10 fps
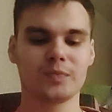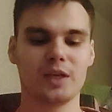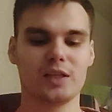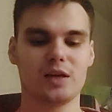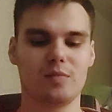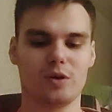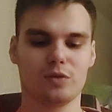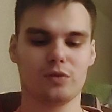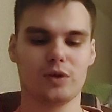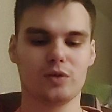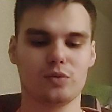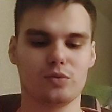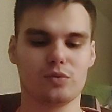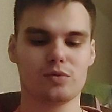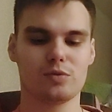И наоборот,
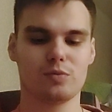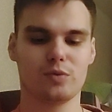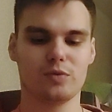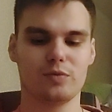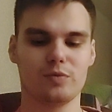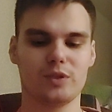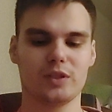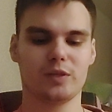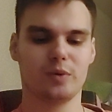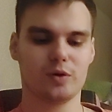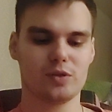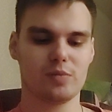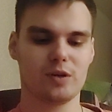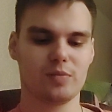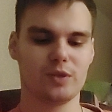фактуру зубов у мелких пород
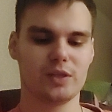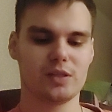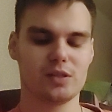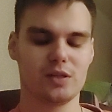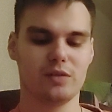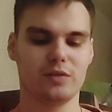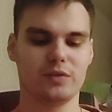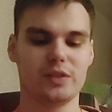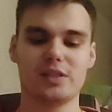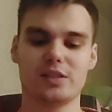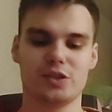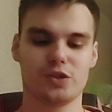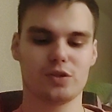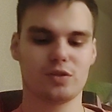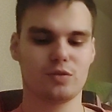собак мы регистрировали в
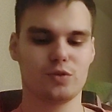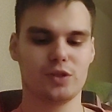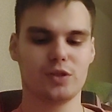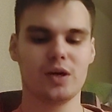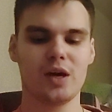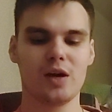единичных случаях.